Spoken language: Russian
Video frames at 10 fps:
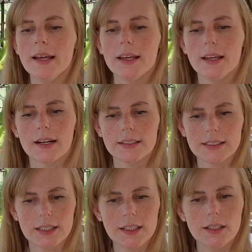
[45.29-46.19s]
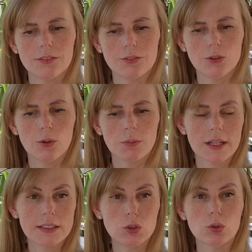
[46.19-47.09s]
и растение в нем
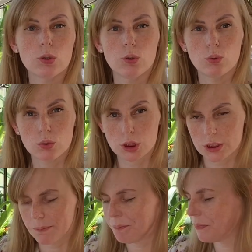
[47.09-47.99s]
растет лучше